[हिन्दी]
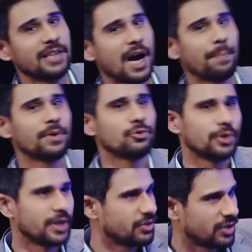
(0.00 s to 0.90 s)
यहाँ पर जो
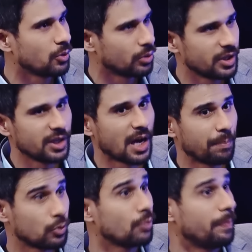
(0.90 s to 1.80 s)
इंडस्ट्री होती है यहाँ
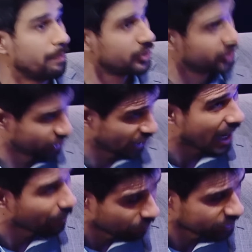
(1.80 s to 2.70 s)
पर तो छाप